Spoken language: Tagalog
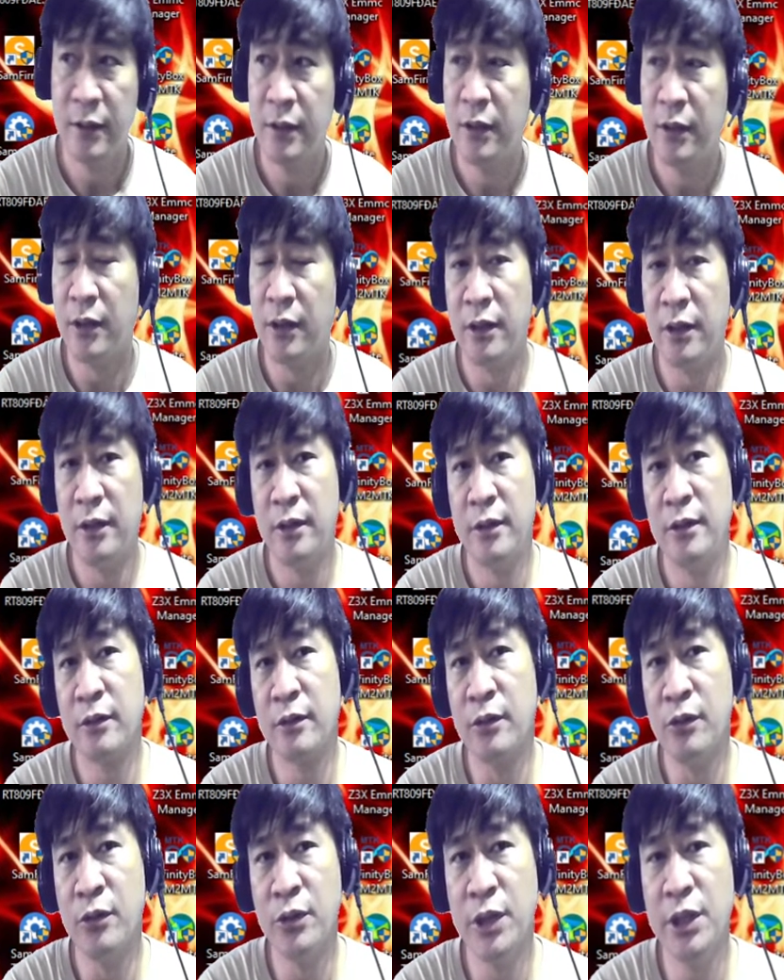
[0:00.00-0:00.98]
or
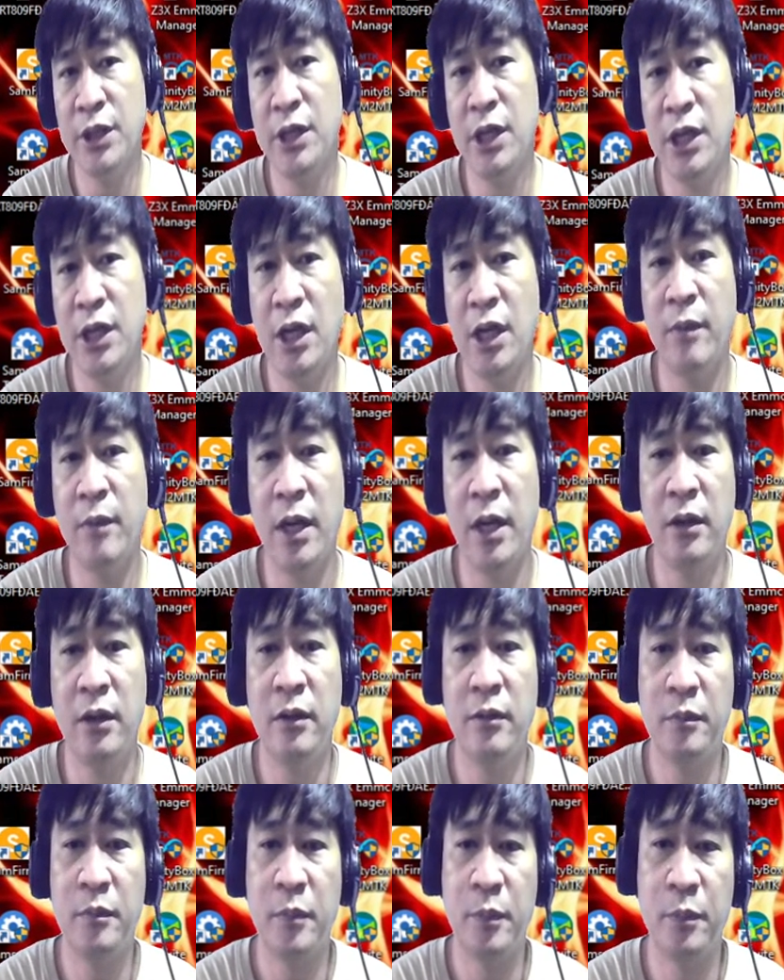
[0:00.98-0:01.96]
kung hindi
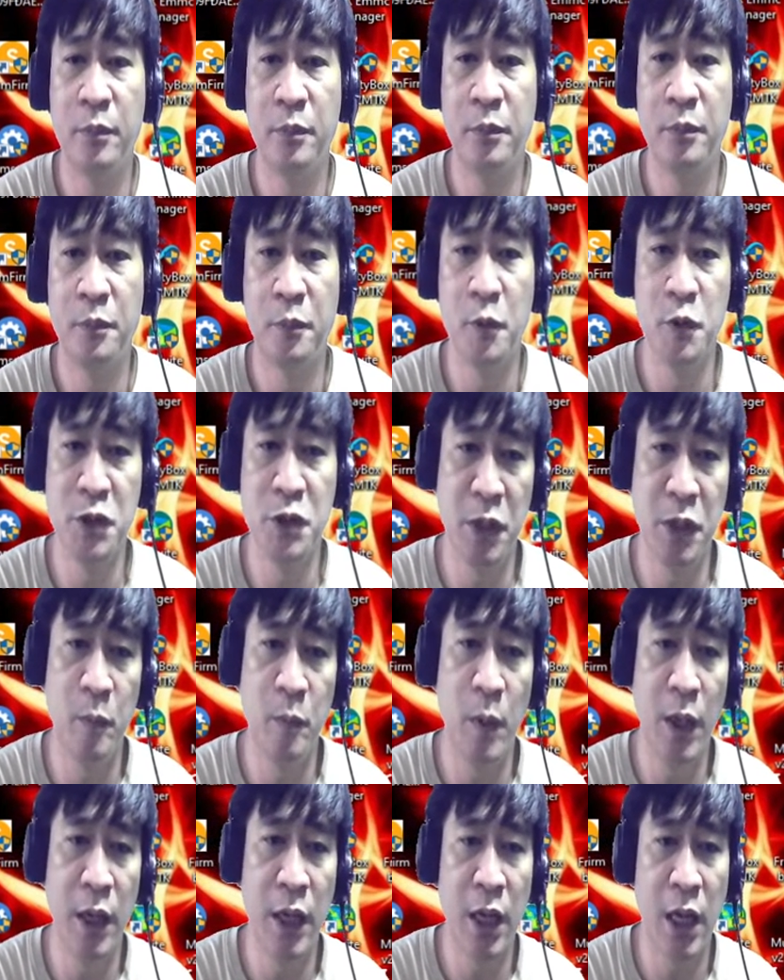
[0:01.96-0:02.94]
naman
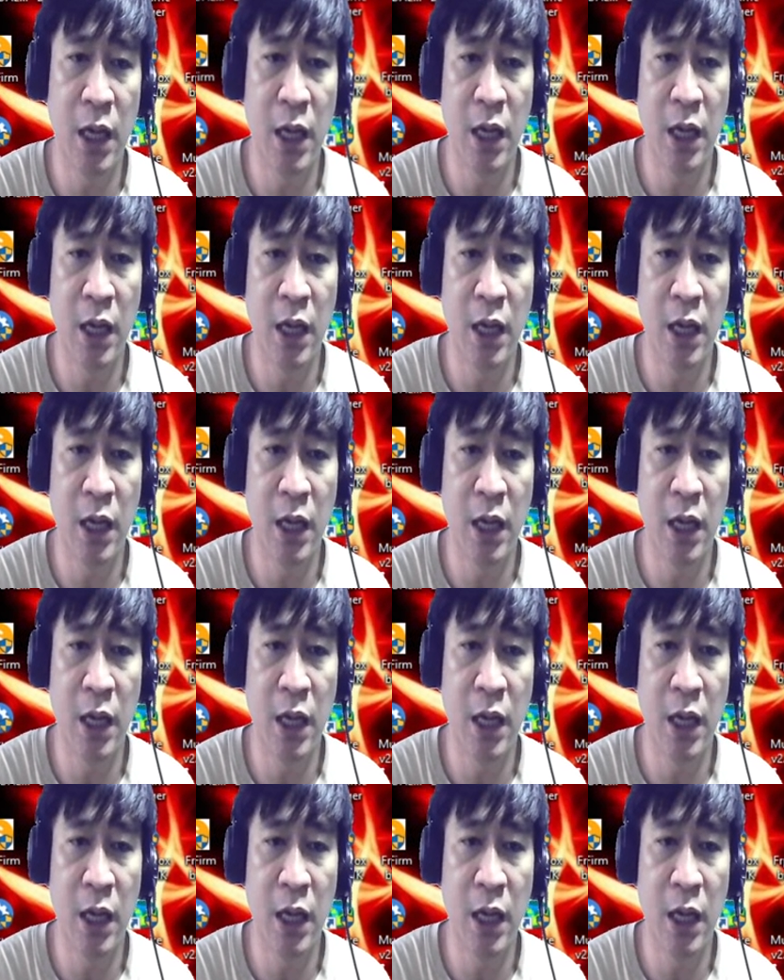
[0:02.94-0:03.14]
posible na